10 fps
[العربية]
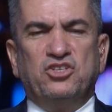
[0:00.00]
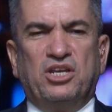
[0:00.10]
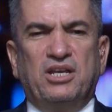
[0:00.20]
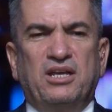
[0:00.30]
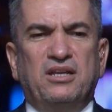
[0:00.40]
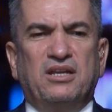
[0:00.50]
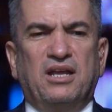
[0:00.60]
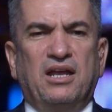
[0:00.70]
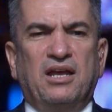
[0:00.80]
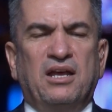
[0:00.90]
تشرين
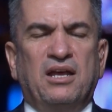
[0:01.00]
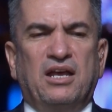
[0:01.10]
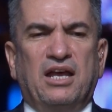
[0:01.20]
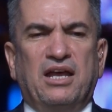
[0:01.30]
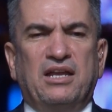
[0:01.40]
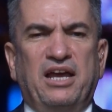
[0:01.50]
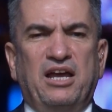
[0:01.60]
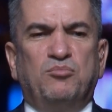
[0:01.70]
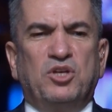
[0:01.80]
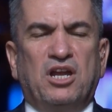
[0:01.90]

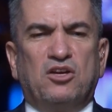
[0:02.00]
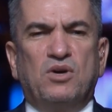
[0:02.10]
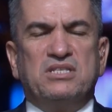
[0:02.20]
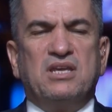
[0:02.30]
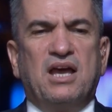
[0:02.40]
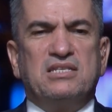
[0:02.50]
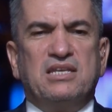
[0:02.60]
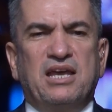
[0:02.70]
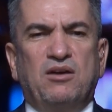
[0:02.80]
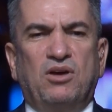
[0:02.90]
لعب من القوى
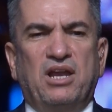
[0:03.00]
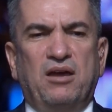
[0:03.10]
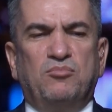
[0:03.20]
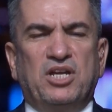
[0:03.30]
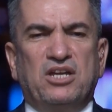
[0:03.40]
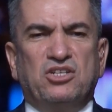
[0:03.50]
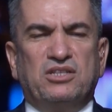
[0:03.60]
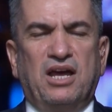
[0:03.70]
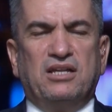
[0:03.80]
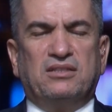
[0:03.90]
السياسية ولعب من
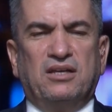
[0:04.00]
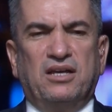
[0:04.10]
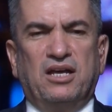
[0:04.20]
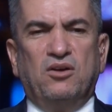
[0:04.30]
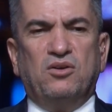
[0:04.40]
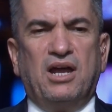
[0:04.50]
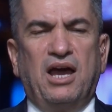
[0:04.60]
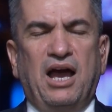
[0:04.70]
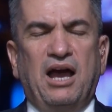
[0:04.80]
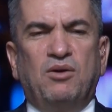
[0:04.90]
أجندات
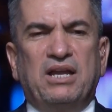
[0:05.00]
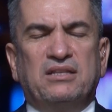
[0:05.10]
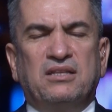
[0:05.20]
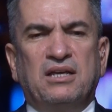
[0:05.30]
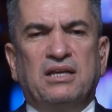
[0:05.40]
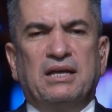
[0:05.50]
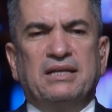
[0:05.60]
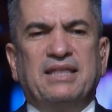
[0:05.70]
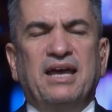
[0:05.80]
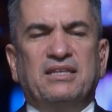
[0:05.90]
أخرى حاولت
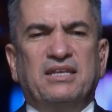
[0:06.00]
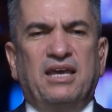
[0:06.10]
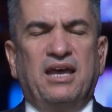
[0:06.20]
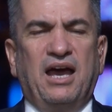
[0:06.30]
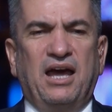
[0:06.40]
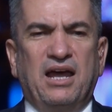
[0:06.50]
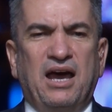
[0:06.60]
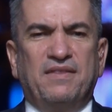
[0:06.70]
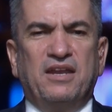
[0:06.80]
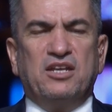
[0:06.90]
التغطية على
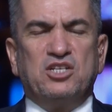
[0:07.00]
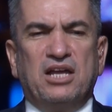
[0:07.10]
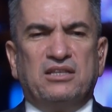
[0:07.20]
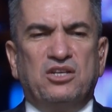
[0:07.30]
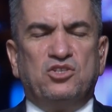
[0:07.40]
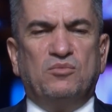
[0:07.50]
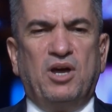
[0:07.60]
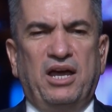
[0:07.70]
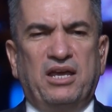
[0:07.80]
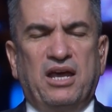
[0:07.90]
هذا النشاط
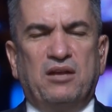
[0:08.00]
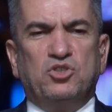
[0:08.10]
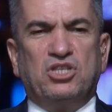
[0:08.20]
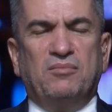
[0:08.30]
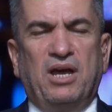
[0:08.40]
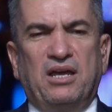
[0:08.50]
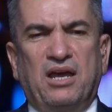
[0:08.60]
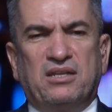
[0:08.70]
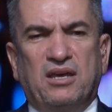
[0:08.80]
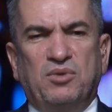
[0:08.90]
الاجتماعي
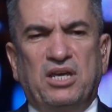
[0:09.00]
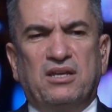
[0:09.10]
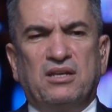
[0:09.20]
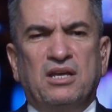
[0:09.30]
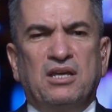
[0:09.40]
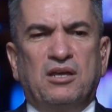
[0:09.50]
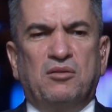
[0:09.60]
المجتمعي الكبير